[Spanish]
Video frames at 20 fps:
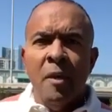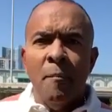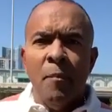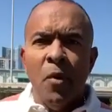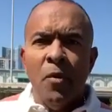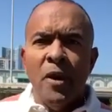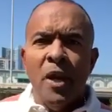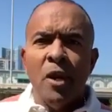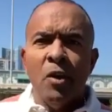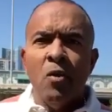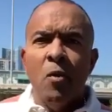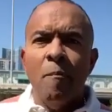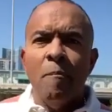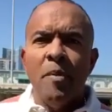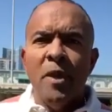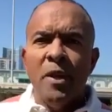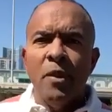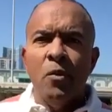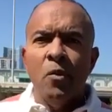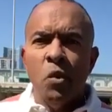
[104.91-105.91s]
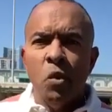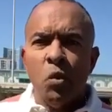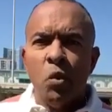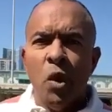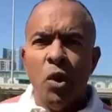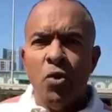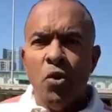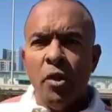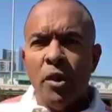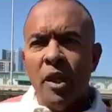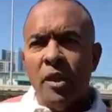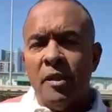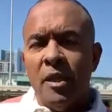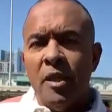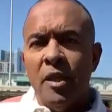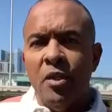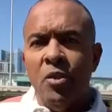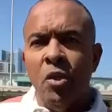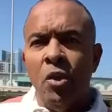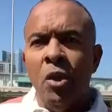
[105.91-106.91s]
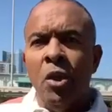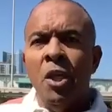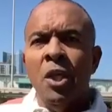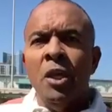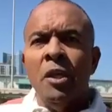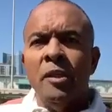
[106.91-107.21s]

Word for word: poder cumplir un sueño que ha tenido